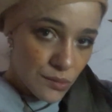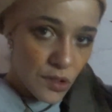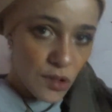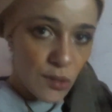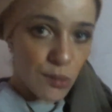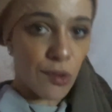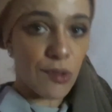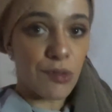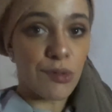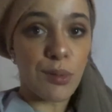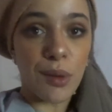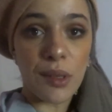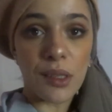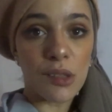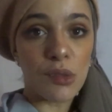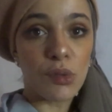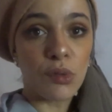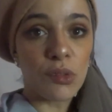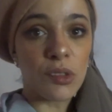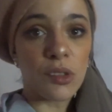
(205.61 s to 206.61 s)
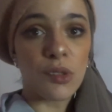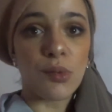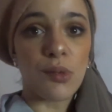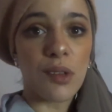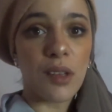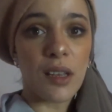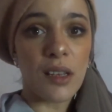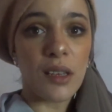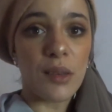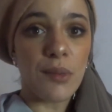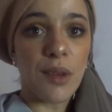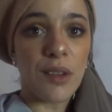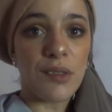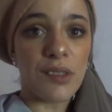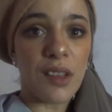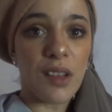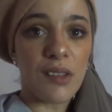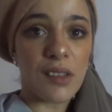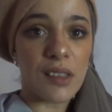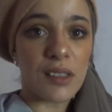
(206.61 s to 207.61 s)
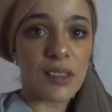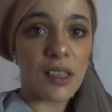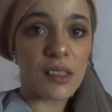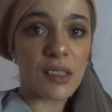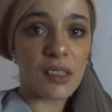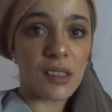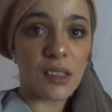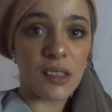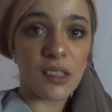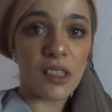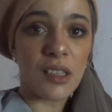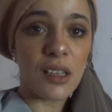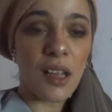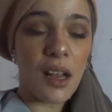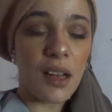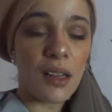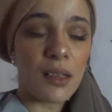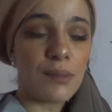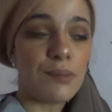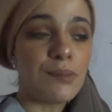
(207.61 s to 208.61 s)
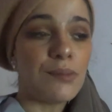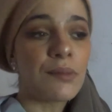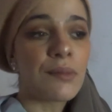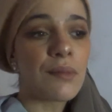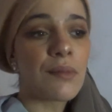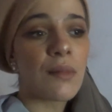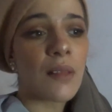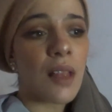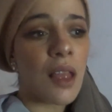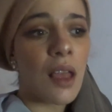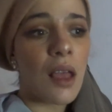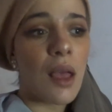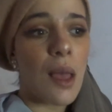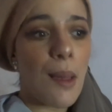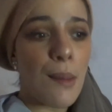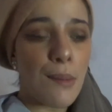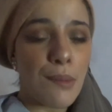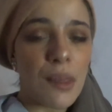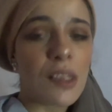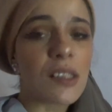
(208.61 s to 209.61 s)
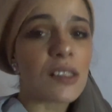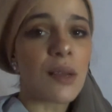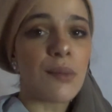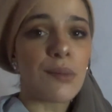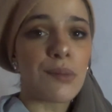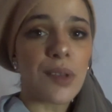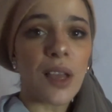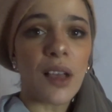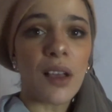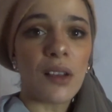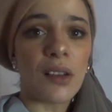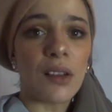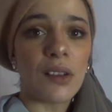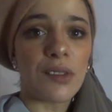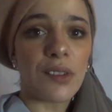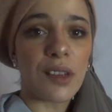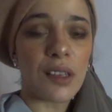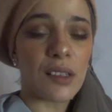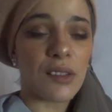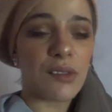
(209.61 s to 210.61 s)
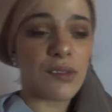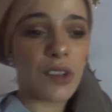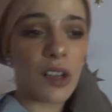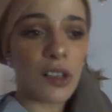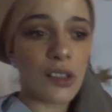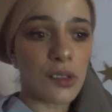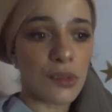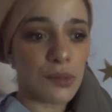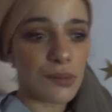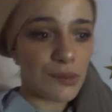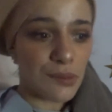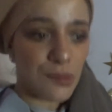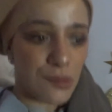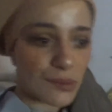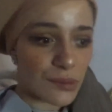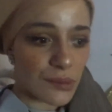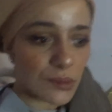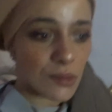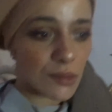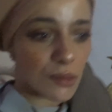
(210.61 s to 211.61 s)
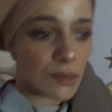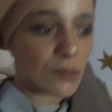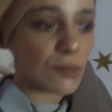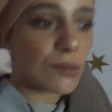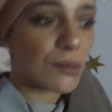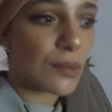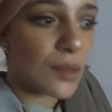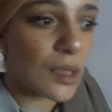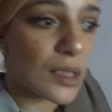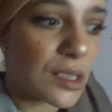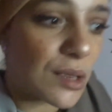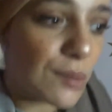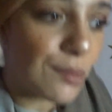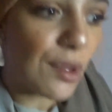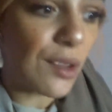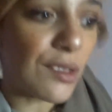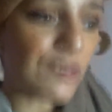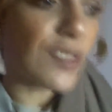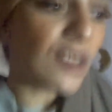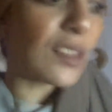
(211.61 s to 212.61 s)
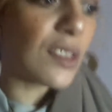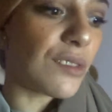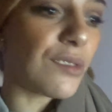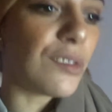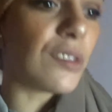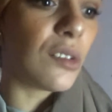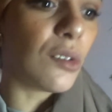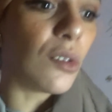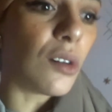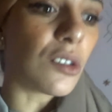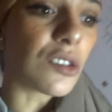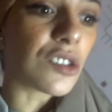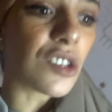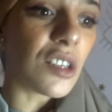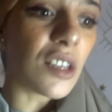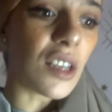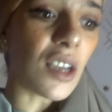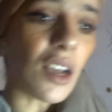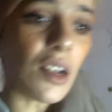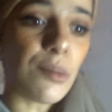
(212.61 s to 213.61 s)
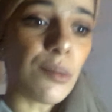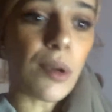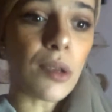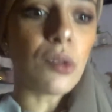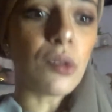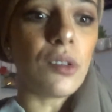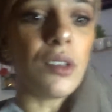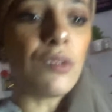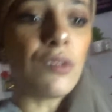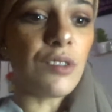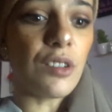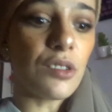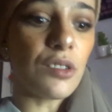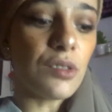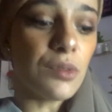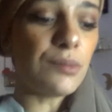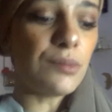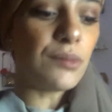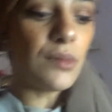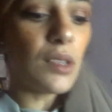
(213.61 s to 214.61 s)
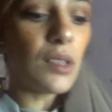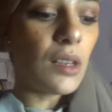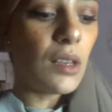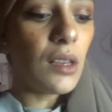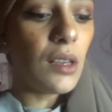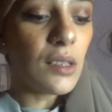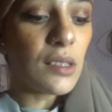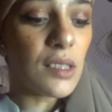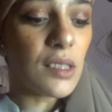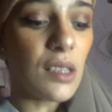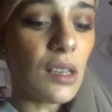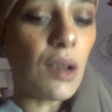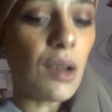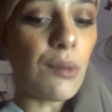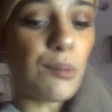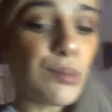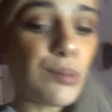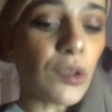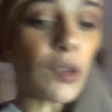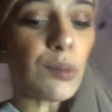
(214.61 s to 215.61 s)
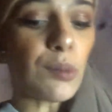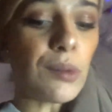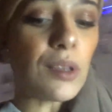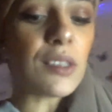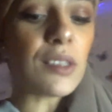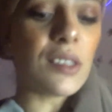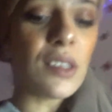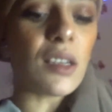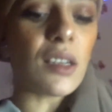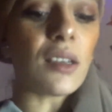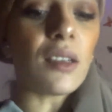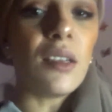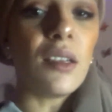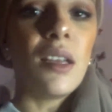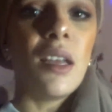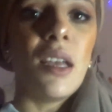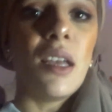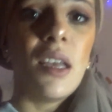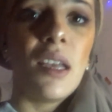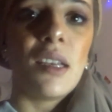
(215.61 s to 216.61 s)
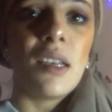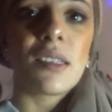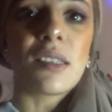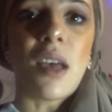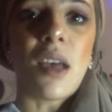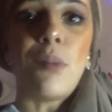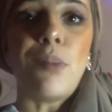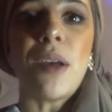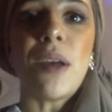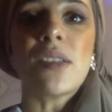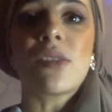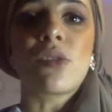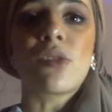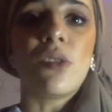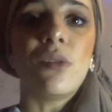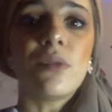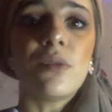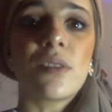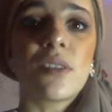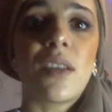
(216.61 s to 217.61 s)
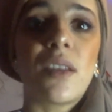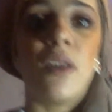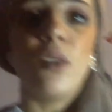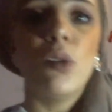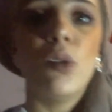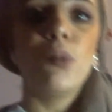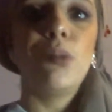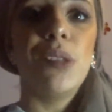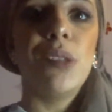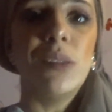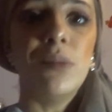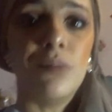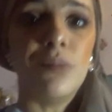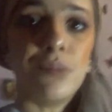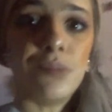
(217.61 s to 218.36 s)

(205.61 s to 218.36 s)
Je m'en fous pas des sous, si je pouvais gagner ma vie avec ça, ça serait génial. Hein. Mais j'aime bien euh, faire des vlogs. J'aime bien faire des vidéos en général, pas que des vlogs. C'est un pur plaisir. C'est un passe-temps, c'est un hobby.